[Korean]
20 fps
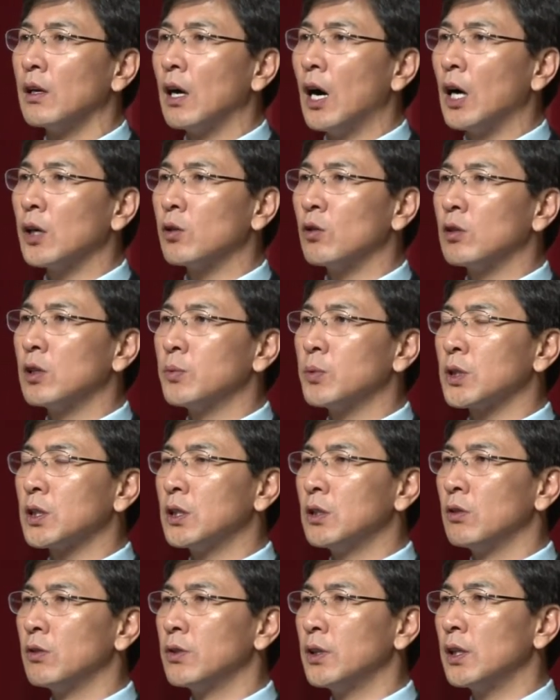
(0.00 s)
학교 급식
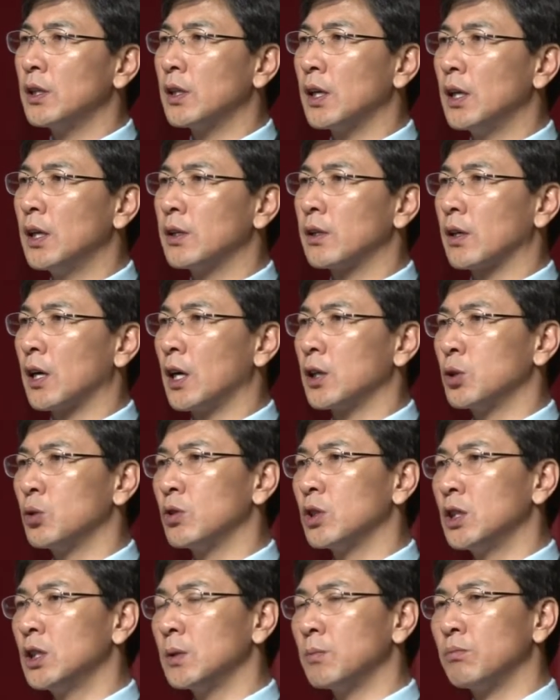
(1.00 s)
지원센터에서
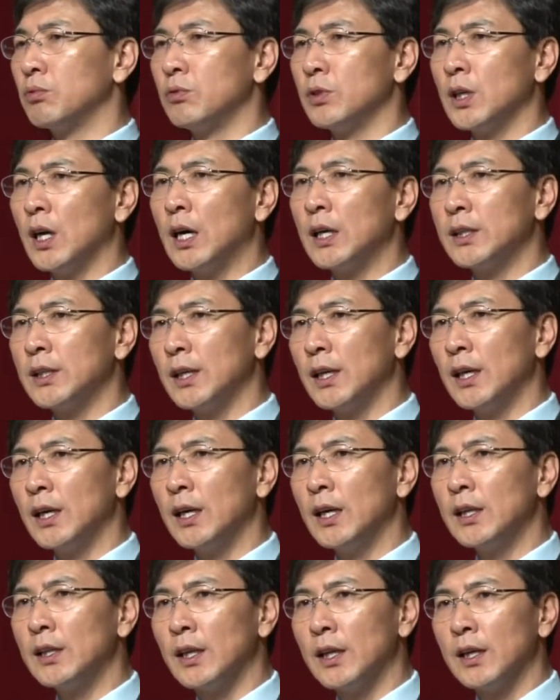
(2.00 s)
각종
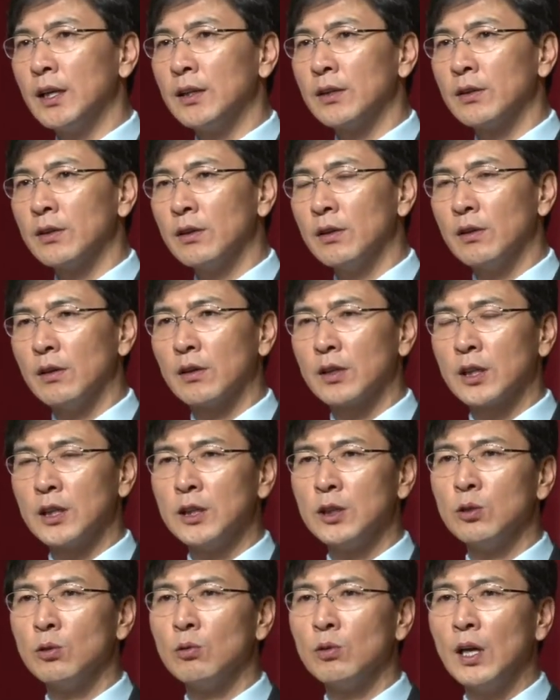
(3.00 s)
식부자재에 대해서
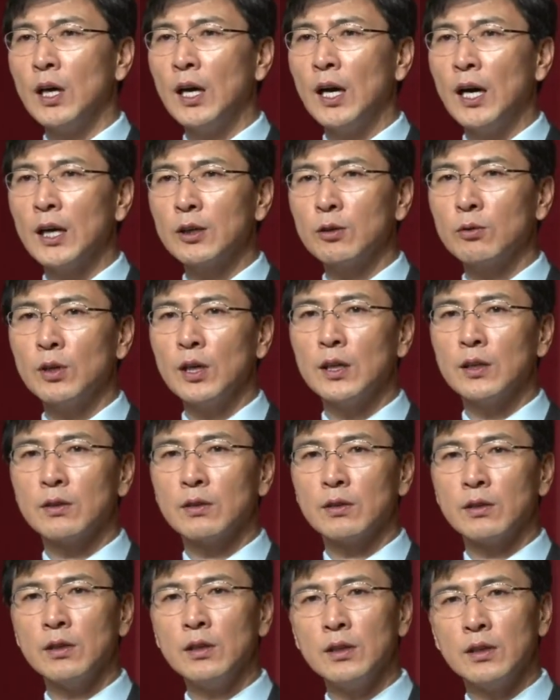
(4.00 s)
기존의
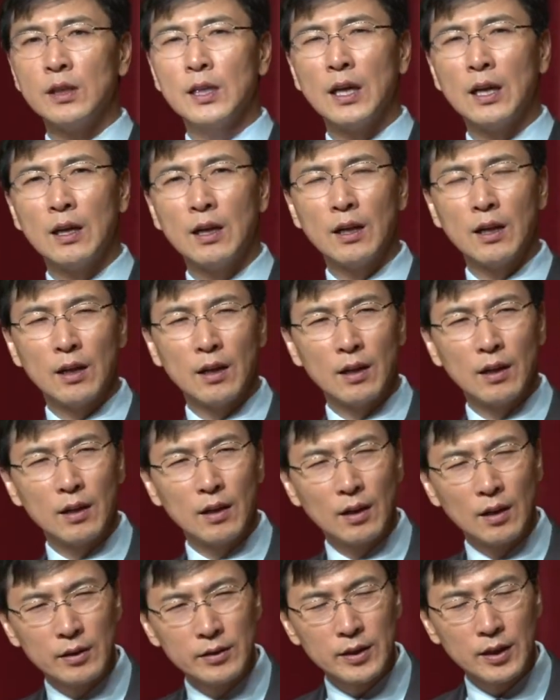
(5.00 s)
학교에서는
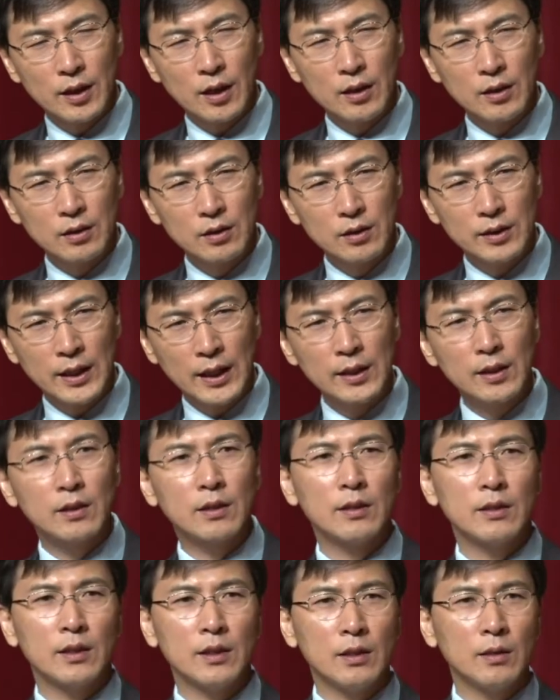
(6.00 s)
제가 그
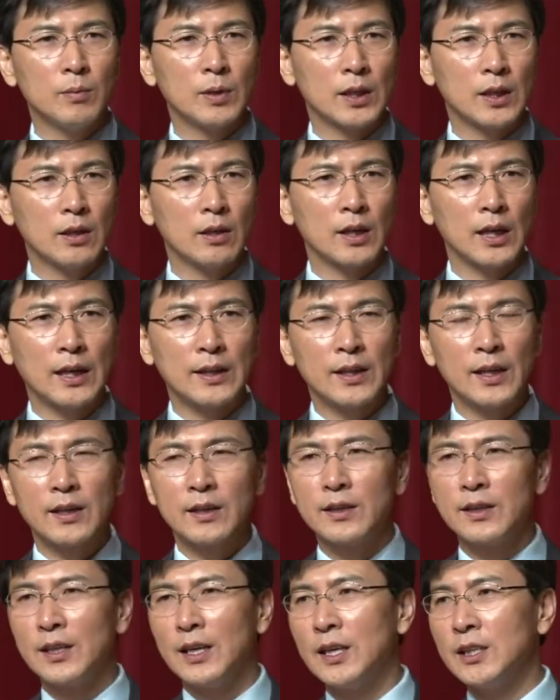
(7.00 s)
네트 이름이 기억이 안
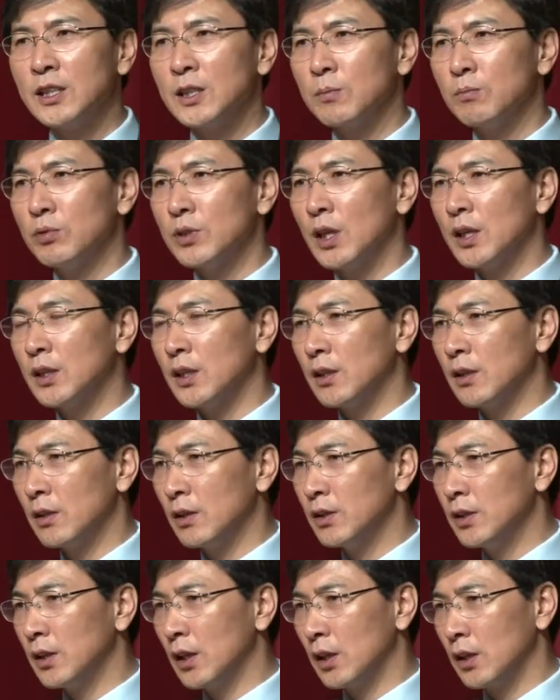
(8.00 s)
나는데 식부자재를
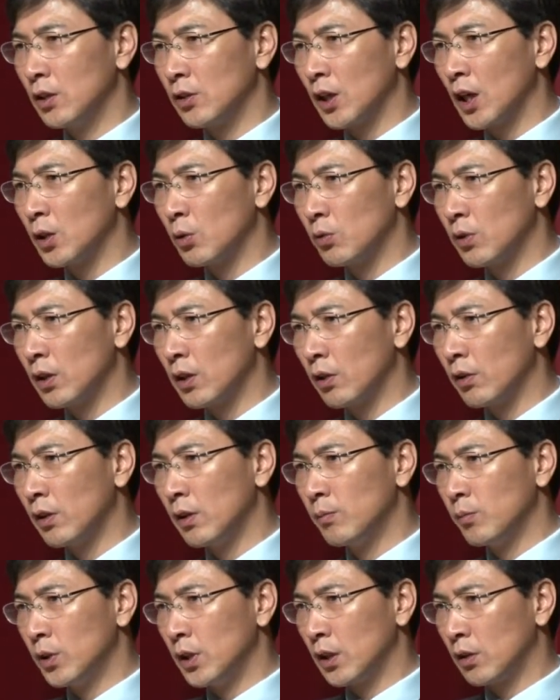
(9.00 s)
현재 영양교사
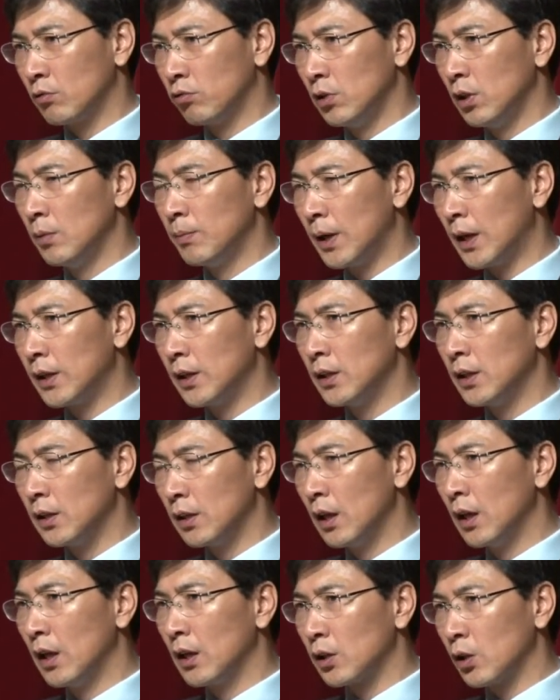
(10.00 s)
선생님들이 구입하는
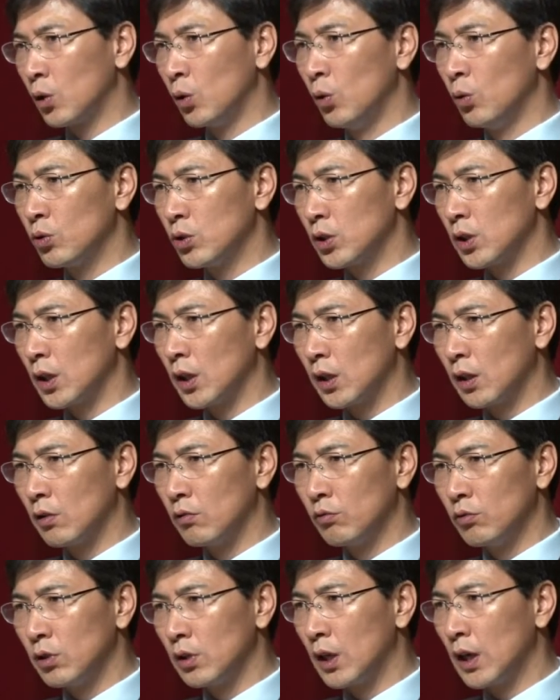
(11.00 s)
교육청에서
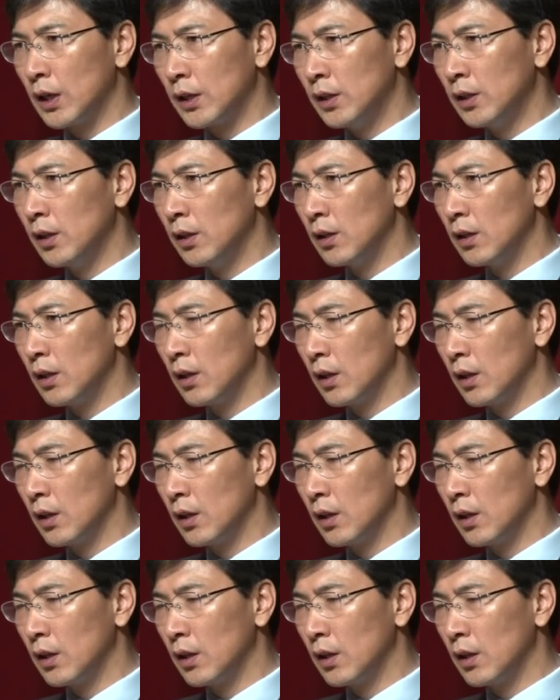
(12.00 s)
운영하는